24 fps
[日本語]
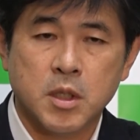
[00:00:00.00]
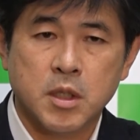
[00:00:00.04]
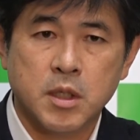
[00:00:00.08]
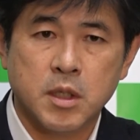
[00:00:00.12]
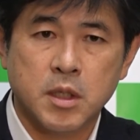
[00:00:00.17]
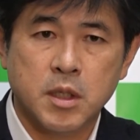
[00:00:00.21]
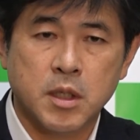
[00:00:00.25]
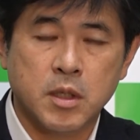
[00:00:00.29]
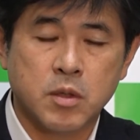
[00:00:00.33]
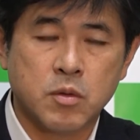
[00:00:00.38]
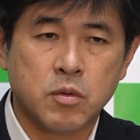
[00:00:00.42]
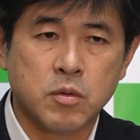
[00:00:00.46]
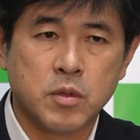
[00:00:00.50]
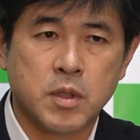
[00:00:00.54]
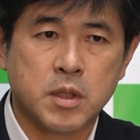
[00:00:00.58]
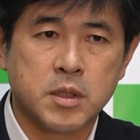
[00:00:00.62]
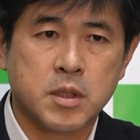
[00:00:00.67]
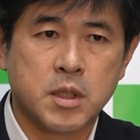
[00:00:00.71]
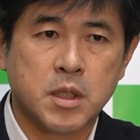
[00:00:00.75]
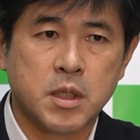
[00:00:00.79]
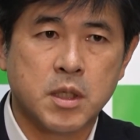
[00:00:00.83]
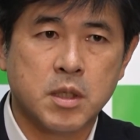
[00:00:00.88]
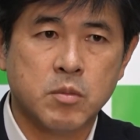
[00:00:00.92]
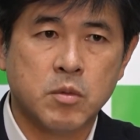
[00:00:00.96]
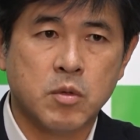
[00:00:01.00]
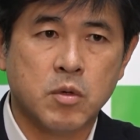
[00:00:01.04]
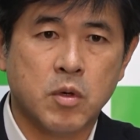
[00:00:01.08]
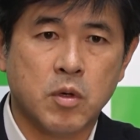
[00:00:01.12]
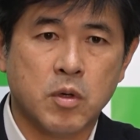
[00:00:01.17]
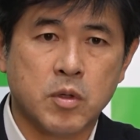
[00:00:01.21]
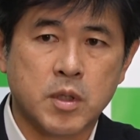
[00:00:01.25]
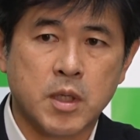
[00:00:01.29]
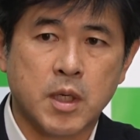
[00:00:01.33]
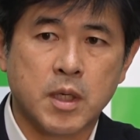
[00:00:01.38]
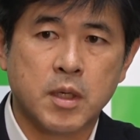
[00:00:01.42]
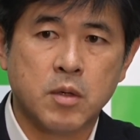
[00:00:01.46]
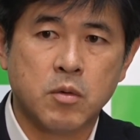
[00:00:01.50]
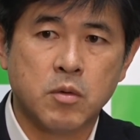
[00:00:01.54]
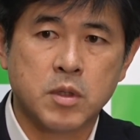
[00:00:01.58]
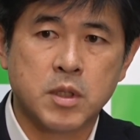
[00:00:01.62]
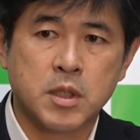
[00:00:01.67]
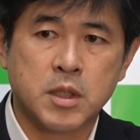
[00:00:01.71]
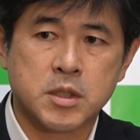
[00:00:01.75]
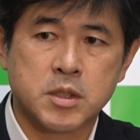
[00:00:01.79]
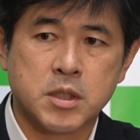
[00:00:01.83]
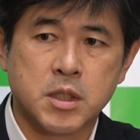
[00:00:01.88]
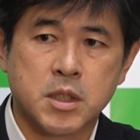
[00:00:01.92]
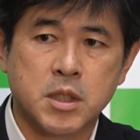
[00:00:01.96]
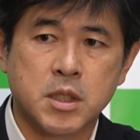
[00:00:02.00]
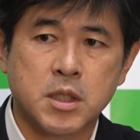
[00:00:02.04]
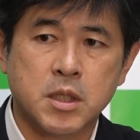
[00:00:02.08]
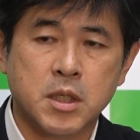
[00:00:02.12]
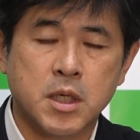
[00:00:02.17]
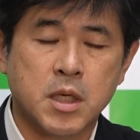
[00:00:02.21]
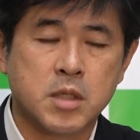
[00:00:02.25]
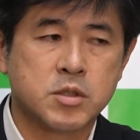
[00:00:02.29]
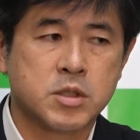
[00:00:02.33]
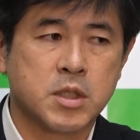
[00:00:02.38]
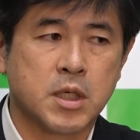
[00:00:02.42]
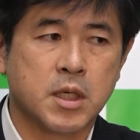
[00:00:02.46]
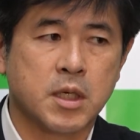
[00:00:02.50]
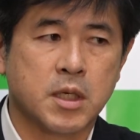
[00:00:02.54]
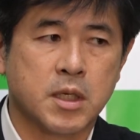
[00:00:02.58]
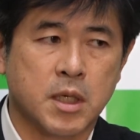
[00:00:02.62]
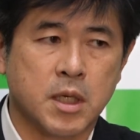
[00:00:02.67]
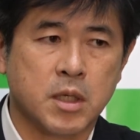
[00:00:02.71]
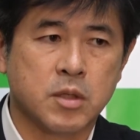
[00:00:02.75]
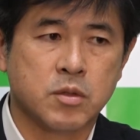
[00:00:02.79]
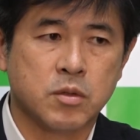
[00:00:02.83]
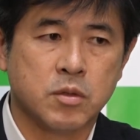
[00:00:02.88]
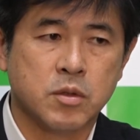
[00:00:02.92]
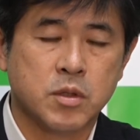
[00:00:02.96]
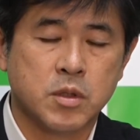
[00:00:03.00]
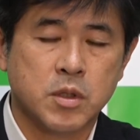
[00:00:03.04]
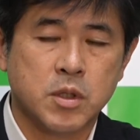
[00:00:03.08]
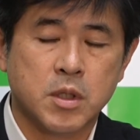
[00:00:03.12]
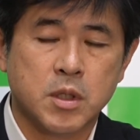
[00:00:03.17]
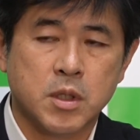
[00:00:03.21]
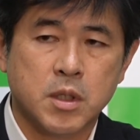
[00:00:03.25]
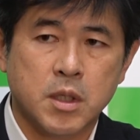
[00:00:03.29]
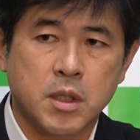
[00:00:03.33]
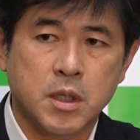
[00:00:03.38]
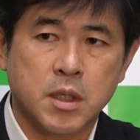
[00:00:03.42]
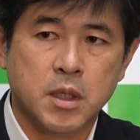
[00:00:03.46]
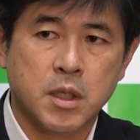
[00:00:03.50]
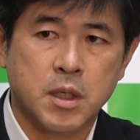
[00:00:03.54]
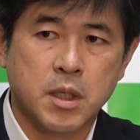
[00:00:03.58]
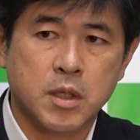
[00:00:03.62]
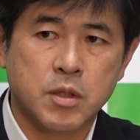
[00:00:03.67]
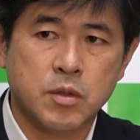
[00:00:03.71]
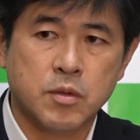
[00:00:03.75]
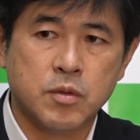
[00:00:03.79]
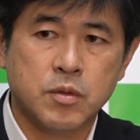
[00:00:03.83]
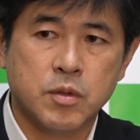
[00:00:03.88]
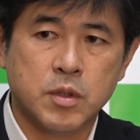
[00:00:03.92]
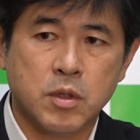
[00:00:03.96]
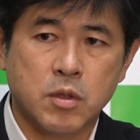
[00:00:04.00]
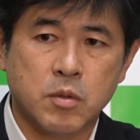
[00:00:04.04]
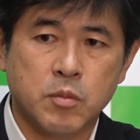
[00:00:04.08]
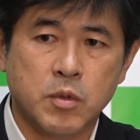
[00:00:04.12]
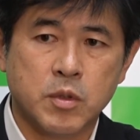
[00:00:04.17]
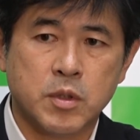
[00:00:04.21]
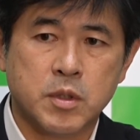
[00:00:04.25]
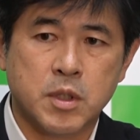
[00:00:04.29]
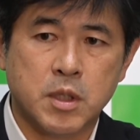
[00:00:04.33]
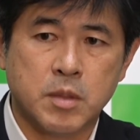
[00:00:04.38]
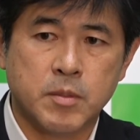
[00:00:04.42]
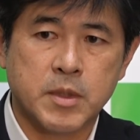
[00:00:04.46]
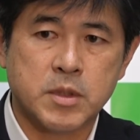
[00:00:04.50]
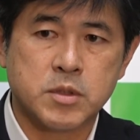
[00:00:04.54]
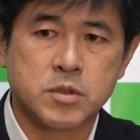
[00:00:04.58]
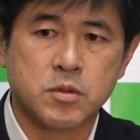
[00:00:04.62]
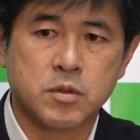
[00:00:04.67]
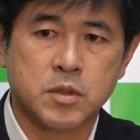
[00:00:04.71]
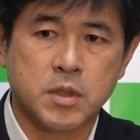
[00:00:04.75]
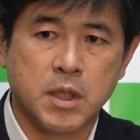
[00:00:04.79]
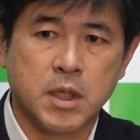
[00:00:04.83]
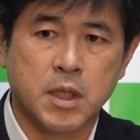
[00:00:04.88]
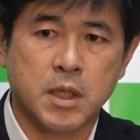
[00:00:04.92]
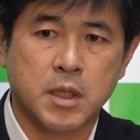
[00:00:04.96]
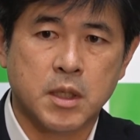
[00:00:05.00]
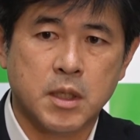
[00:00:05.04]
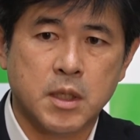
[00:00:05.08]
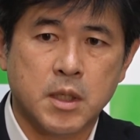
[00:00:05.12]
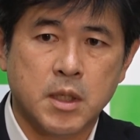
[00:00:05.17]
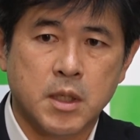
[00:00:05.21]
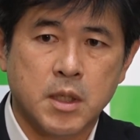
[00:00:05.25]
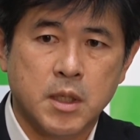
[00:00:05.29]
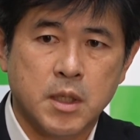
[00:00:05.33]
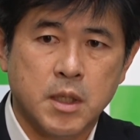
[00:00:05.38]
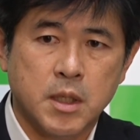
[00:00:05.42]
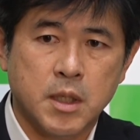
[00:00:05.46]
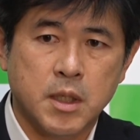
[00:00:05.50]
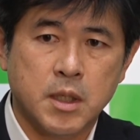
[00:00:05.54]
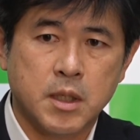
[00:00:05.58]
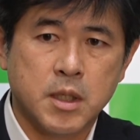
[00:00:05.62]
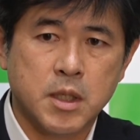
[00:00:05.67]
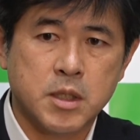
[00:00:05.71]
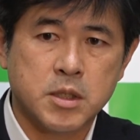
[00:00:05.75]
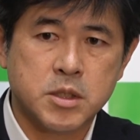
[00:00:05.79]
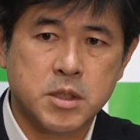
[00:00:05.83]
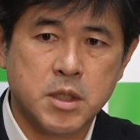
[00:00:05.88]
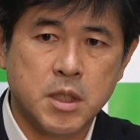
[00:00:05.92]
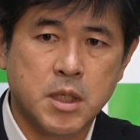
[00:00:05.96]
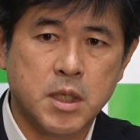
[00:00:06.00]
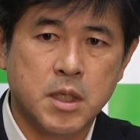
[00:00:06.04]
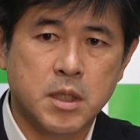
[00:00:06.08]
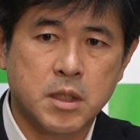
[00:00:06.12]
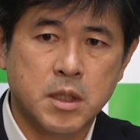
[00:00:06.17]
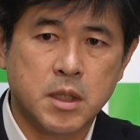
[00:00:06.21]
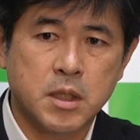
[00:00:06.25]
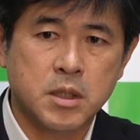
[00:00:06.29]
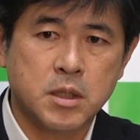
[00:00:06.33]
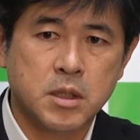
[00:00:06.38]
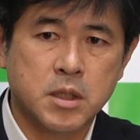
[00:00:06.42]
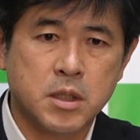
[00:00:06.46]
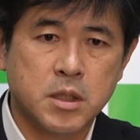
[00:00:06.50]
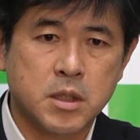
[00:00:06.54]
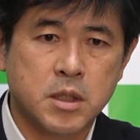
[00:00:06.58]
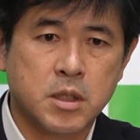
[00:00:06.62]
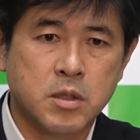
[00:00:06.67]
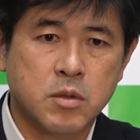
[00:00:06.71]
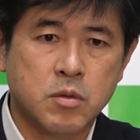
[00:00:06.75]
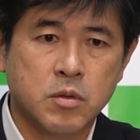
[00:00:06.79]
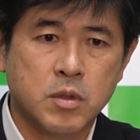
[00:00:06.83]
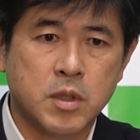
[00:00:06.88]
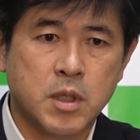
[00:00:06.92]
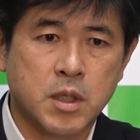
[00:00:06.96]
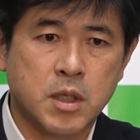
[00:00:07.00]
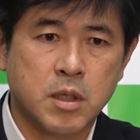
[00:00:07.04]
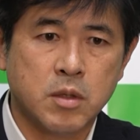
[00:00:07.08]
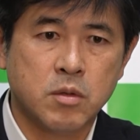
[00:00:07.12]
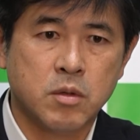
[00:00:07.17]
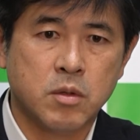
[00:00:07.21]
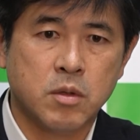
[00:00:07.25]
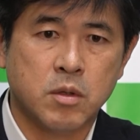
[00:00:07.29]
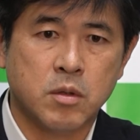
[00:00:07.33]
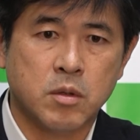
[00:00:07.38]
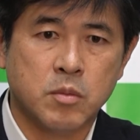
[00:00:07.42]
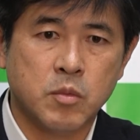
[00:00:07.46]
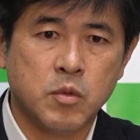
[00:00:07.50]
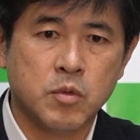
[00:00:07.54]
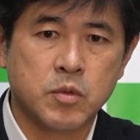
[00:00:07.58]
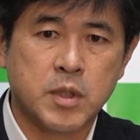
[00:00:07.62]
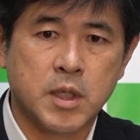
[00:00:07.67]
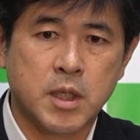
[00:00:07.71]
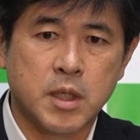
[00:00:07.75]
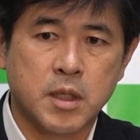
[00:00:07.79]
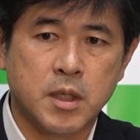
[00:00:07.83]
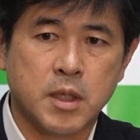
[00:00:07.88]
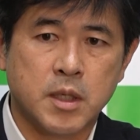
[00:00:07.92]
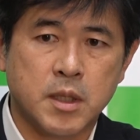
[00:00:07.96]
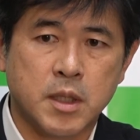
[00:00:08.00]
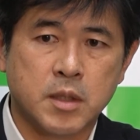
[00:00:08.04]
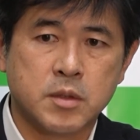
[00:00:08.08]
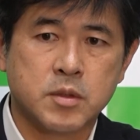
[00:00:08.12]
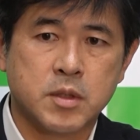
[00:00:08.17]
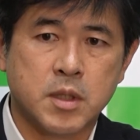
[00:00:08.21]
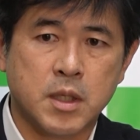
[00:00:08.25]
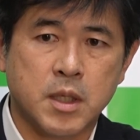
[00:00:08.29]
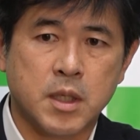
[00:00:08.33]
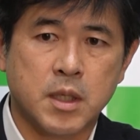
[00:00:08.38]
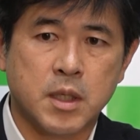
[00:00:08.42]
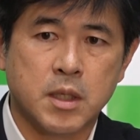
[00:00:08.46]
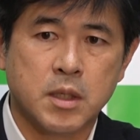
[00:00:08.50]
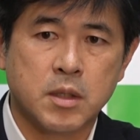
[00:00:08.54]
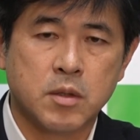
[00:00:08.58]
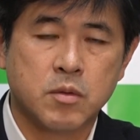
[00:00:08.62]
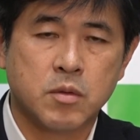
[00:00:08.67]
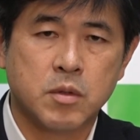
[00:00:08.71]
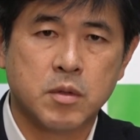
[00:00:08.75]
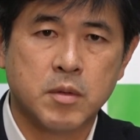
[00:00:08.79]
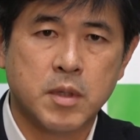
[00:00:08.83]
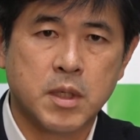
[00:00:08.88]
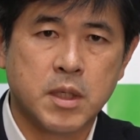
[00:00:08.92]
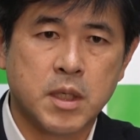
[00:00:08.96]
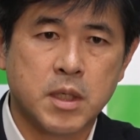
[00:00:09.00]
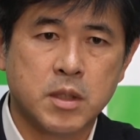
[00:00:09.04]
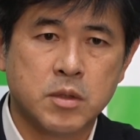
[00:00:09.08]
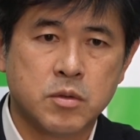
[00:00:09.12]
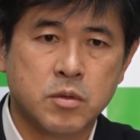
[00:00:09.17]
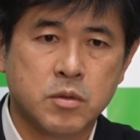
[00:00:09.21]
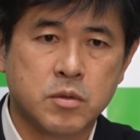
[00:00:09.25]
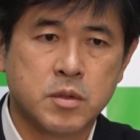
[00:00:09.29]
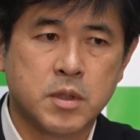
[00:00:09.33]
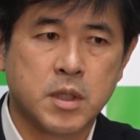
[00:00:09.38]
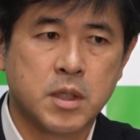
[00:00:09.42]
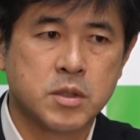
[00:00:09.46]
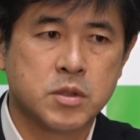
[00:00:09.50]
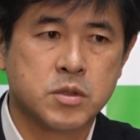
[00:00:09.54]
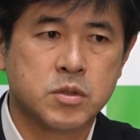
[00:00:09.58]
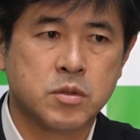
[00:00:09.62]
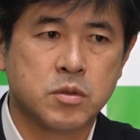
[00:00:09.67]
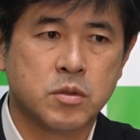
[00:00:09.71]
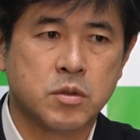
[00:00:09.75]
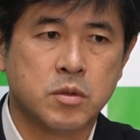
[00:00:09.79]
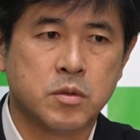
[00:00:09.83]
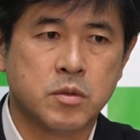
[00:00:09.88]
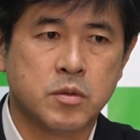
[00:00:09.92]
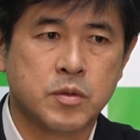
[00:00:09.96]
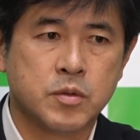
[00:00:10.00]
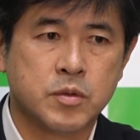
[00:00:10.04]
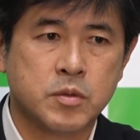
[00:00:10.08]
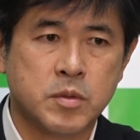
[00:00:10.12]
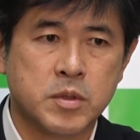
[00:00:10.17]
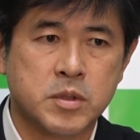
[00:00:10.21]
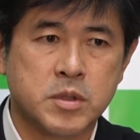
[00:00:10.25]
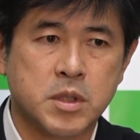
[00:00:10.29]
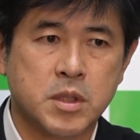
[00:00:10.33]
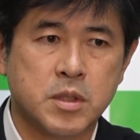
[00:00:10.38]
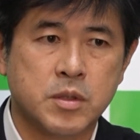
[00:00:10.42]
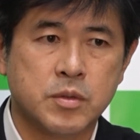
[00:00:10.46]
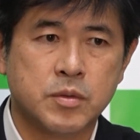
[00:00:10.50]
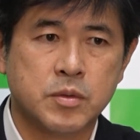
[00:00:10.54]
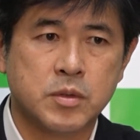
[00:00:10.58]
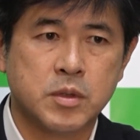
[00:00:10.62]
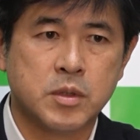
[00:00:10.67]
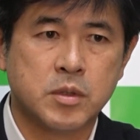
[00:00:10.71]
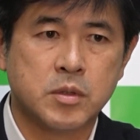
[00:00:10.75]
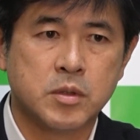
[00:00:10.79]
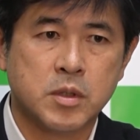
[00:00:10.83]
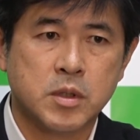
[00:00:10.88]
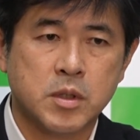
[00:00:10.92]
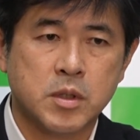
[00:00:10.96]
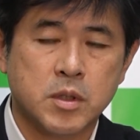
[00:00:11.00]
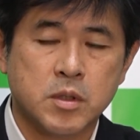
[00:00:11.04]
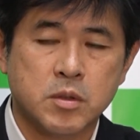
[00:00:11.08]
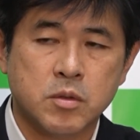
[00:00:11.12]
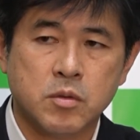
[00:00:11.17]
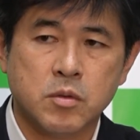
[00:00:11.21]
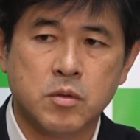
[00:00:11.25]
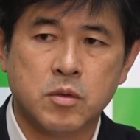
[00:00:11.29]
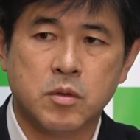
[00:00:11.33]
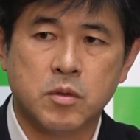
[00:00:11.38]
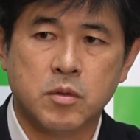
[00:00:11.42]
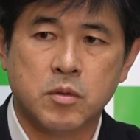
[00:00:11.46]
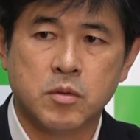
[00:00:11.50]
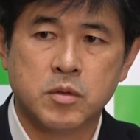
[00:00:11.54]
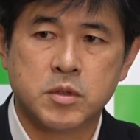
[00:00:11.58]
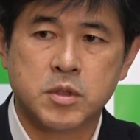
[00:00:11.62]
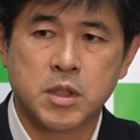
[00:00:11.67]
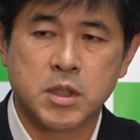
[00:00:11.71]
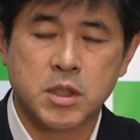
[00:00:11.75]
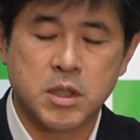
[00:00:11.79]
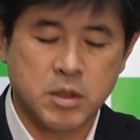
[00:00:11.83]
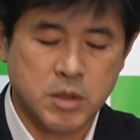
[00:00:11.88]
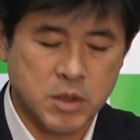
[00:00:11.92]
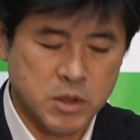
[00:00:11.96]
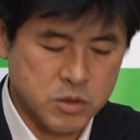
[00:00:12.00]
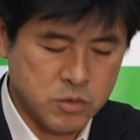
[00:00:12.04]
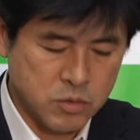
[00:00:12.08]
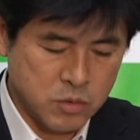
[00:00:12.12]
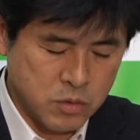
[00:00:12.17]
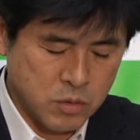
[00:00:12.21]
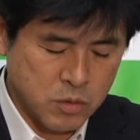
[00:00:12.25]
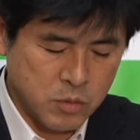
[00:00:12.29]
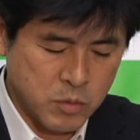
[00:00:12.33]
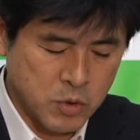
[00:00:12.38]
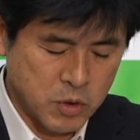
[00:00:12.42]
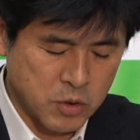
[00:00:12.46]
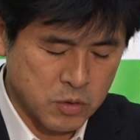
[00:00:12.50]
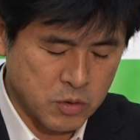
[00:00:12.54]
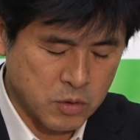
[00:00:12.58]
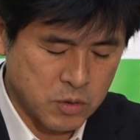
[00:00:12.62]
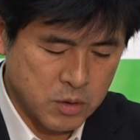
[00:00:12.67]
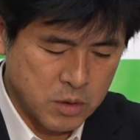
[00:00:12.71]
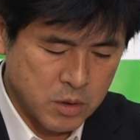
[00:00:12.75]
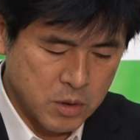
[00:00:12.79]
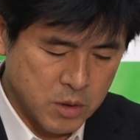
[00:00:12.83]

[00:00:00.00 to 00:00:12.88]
えこのあたりにも大変大きな責任があるんじゃないかなというふうに思っていますので、え決して年金機構だけの問題ではなくて、これは監督官庁を含め政府の責任は非常に重いと。